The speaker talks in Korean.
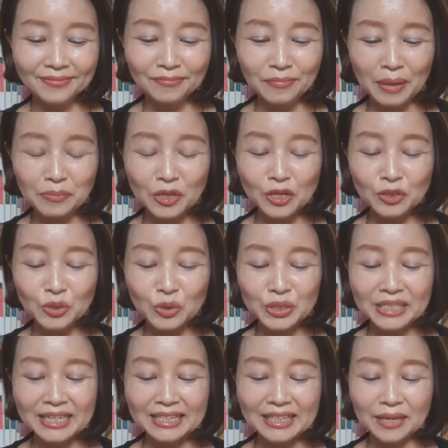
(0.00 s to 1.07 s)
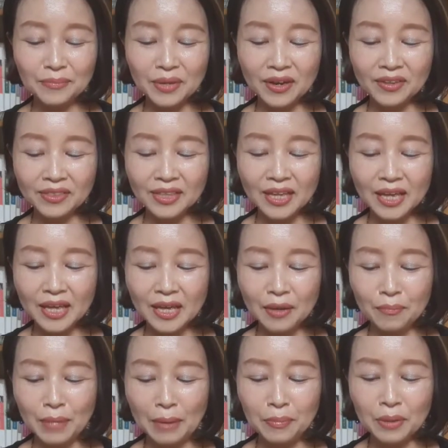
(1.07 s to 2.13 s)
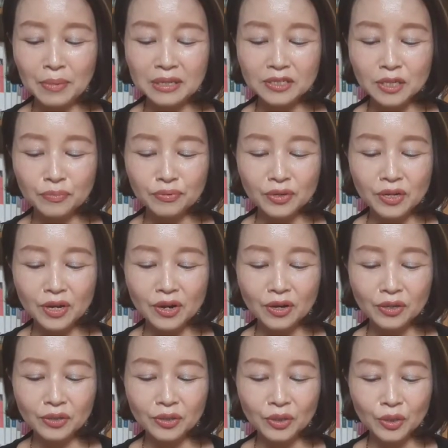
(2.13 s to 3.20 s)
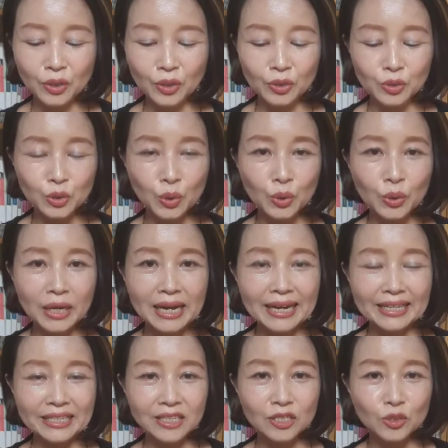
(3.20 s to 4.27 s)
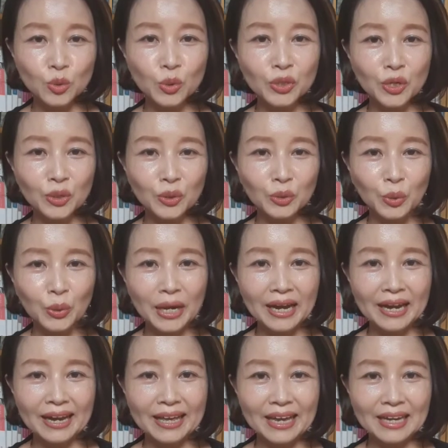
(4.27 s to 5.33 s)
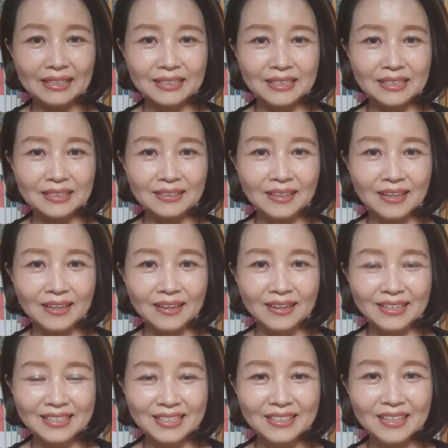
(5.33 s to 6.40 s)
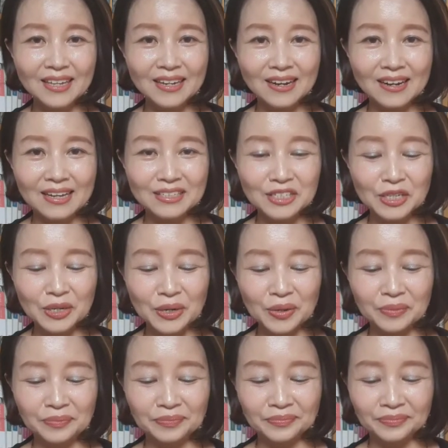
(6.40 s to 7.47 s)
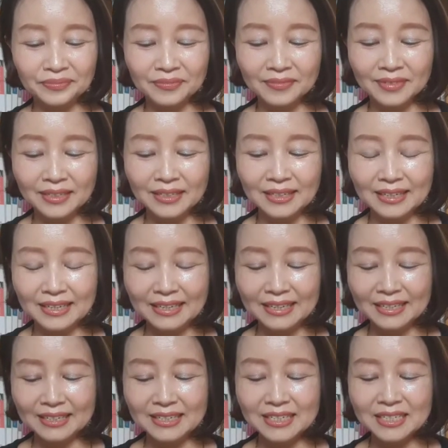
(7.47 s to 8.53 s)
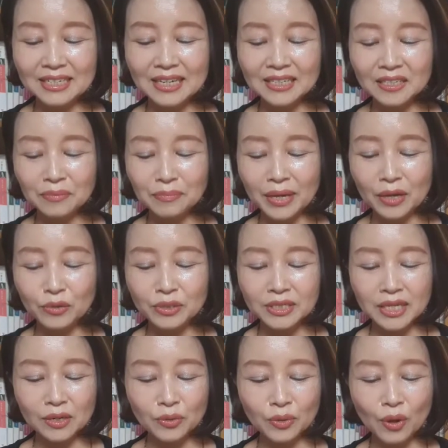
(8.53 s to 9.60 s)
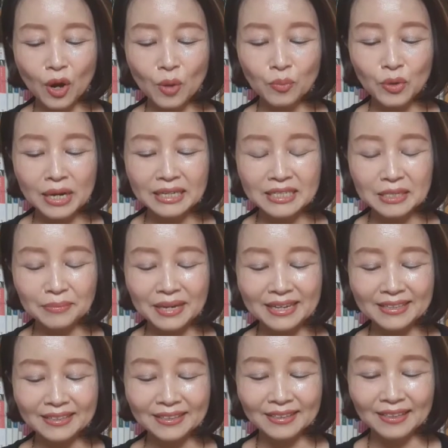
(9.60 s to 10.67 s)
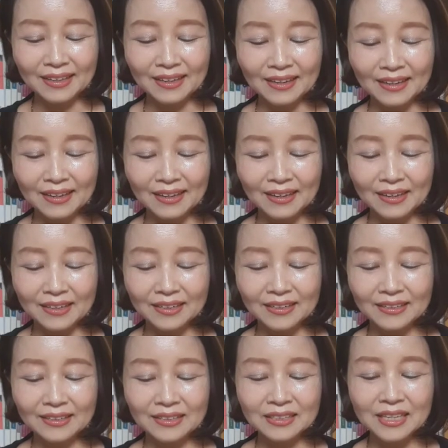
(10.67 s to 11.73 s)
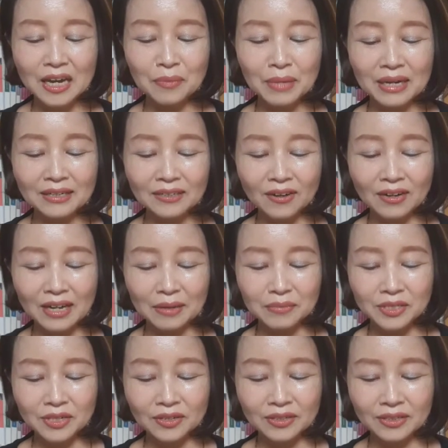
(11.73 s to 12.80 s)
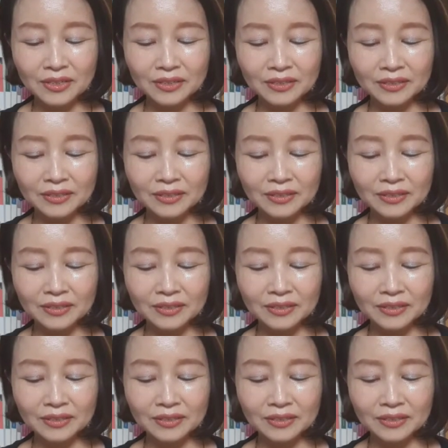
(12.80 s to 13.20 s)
밤 12시가 되면 마법에서 풀려 초라한 소녀로 돌아가야 하는 신데렐라처럼 그 시간은 매우 짧고 허무하지만 그나마 그런 감정을